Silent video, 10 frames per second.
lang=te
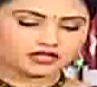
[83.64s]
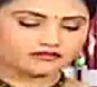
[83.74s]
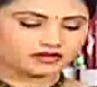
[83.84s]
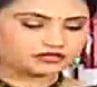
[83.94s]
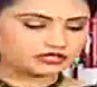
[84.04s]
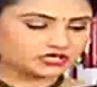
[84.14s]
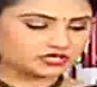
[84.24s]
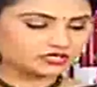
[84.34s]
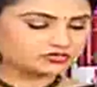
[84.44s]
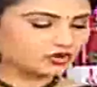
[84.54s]
ఇవ్వడం
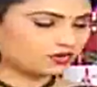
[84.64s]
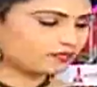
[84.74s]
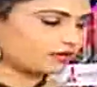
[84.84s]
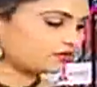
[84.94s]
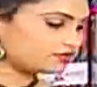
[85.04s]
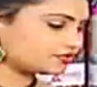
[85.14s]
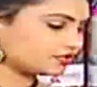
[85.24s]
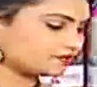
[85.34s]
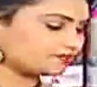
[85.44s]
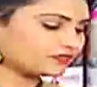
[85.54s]
జరిగింది షార్ట్ పళ్ళు
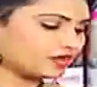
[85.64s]
ఇచ్చారు